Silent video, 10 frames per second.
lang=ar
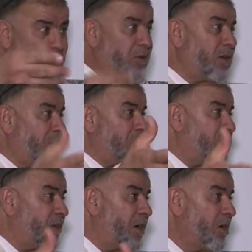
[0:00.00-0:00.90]
قولا
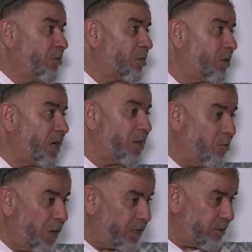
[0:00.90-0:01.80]
معروفا والقرآن
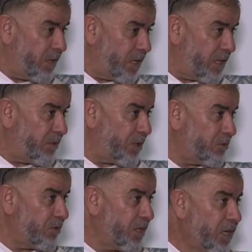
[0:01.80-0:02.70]
هو أصل هذا المعروف